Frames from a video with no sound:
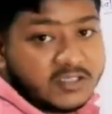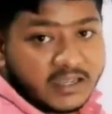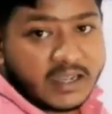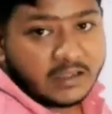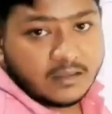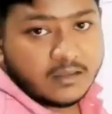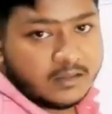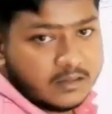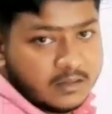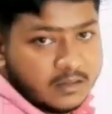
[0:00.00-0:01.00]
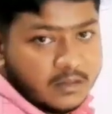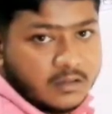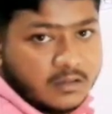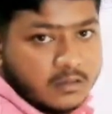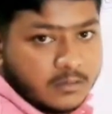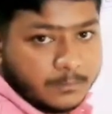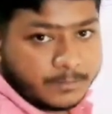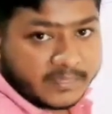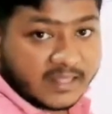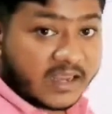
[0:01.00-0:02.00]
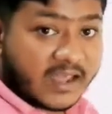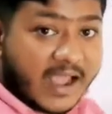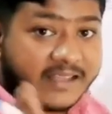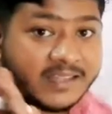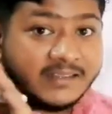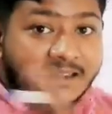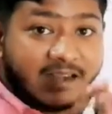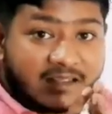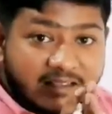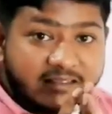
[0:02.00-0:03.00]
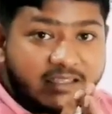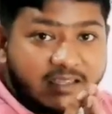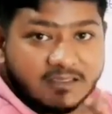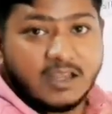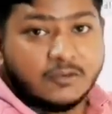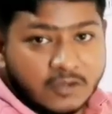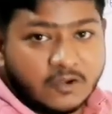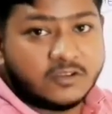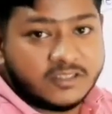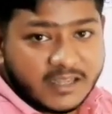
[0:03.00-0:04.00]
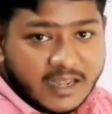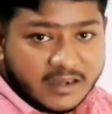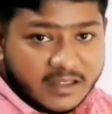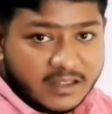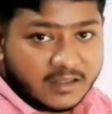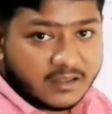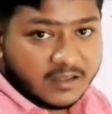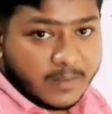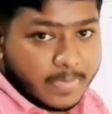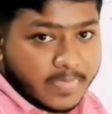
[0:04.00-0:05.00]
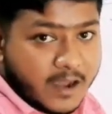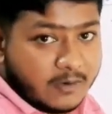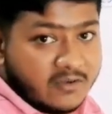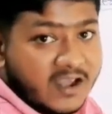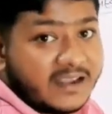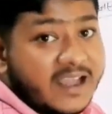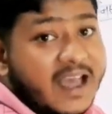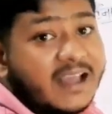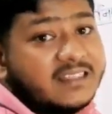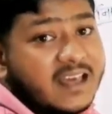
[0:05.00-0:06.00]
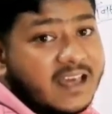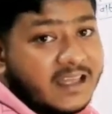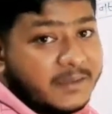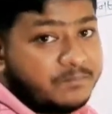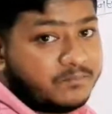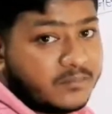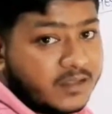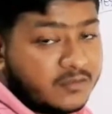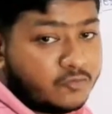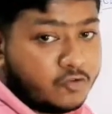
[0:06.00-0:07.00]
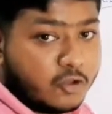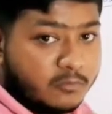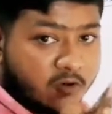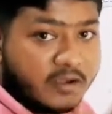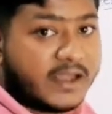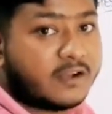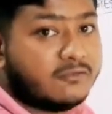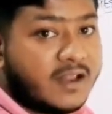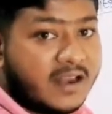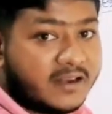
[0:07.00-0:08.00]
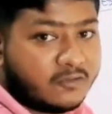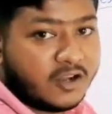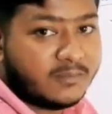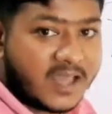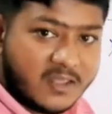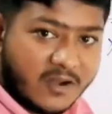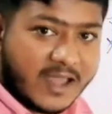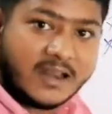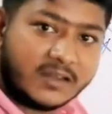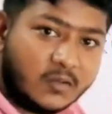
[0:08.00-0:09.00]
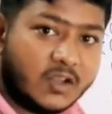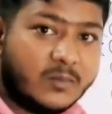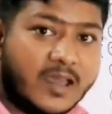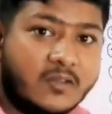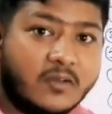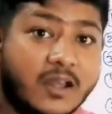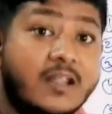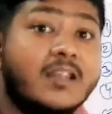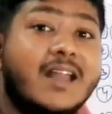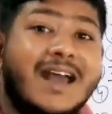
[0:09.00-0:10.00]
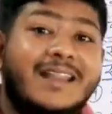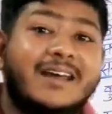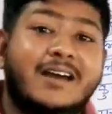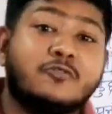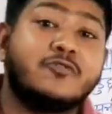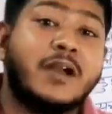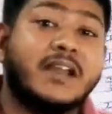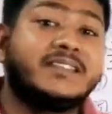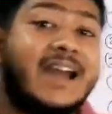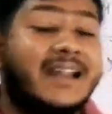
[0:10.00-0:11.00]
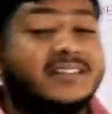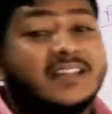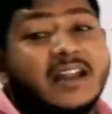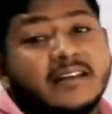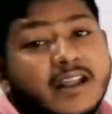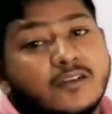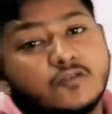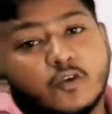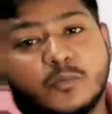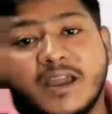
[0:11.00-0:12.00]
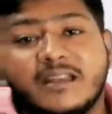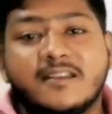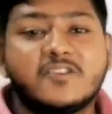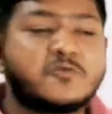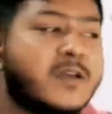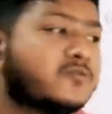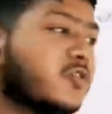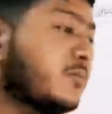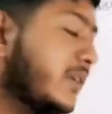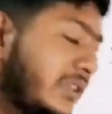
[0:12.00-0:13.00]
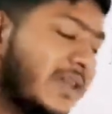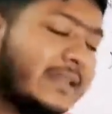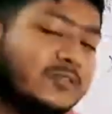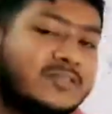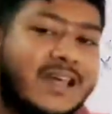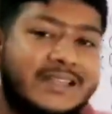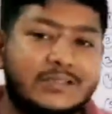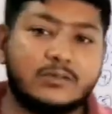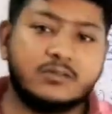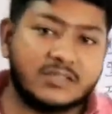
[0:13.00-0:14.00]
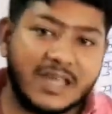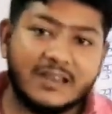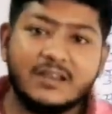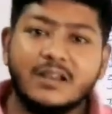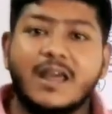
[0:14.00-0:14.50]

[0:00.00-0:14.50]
खोजिएगा लड़का का शादी लड़की से तो अगुआ खोजिएगा ना अगुआ कहाँ था ये दोनों में होगा अगुआ लड़कों के भाई होगा लड़कियों के भाई होगा अगुआ का चार्ज था डेढ़ सौ रुपया डेढ़ सौ रुपया उसको मिलता तो शादी होता